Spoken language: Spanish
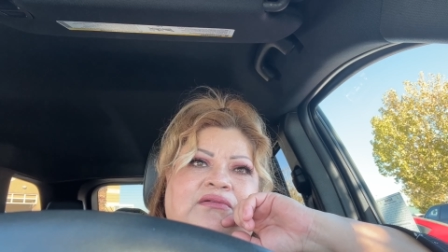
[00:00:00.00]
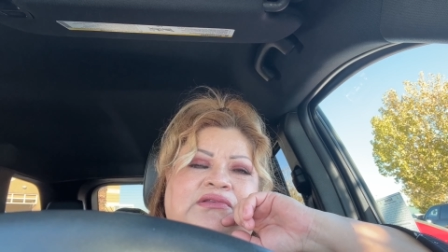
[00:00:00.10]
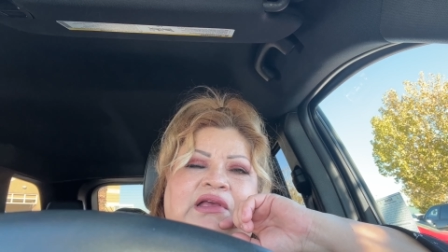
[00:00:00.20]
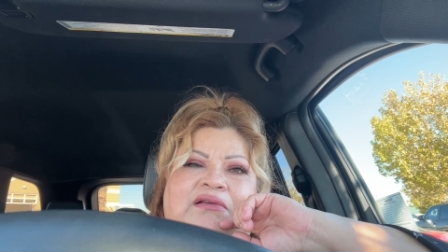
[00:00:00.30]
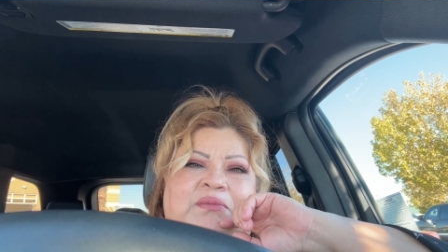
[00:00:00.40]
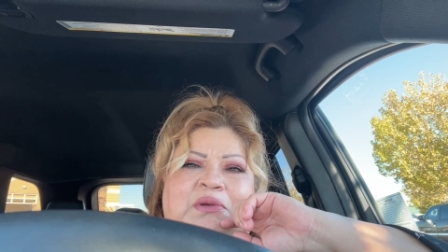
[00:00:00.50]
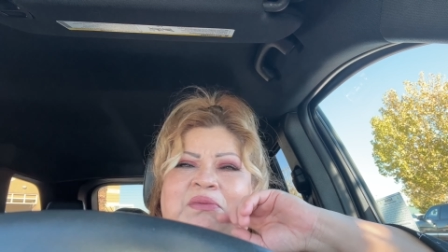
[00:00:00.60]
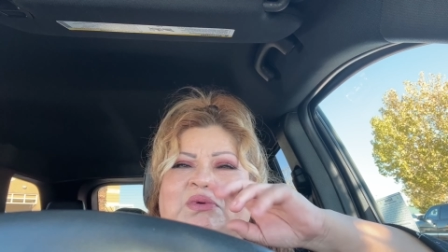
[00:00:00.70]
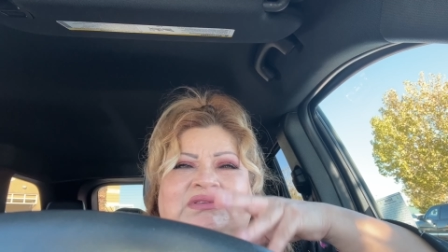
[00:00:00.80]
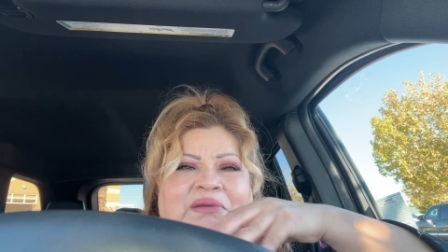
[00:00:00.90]
O sea, a mí no
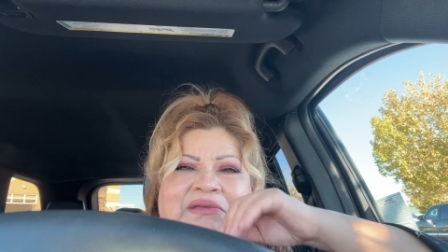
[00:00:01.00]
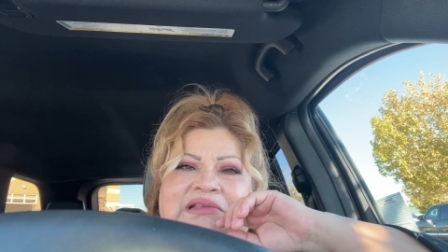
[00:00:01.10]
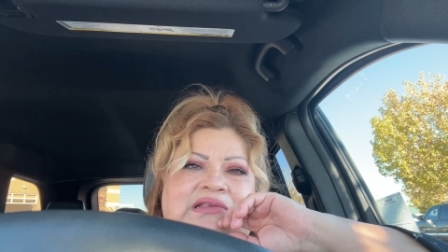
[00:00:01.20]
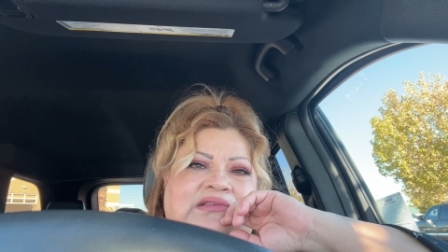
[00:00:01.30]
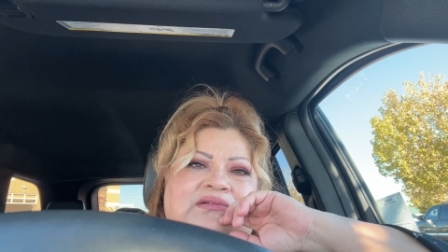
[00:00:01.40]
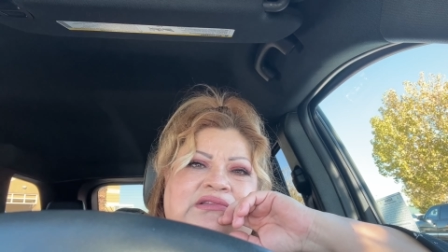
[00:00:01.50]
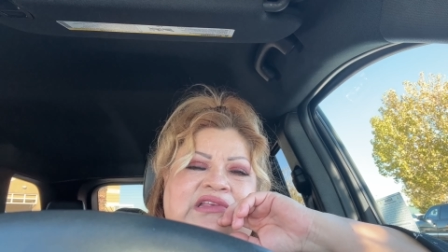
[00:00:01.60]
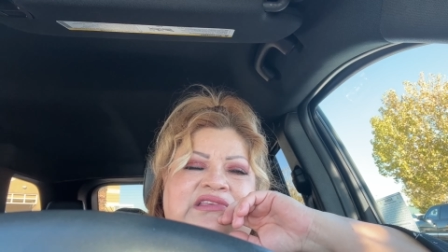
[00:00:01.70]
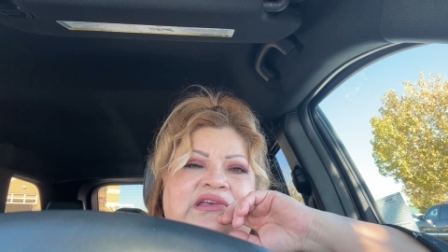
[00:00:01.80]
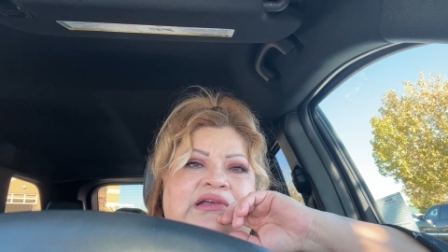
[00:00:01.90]
me gusta ver esas
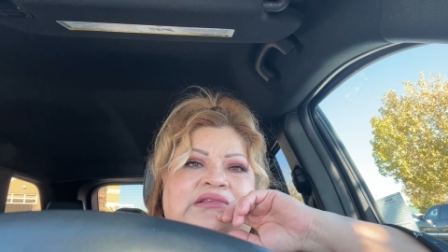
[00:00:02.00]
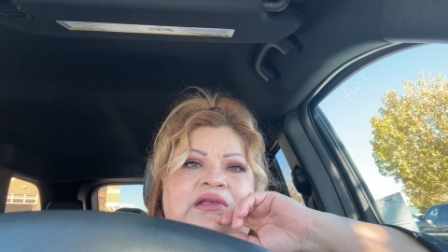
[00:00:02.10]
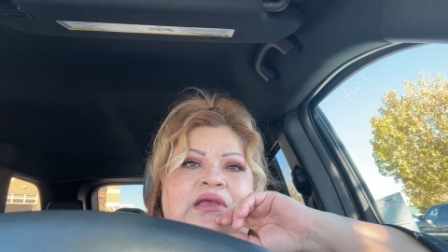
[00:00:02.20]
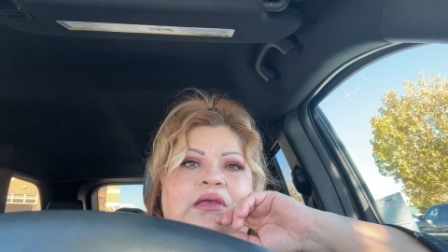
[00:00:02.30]
cosas, chicas.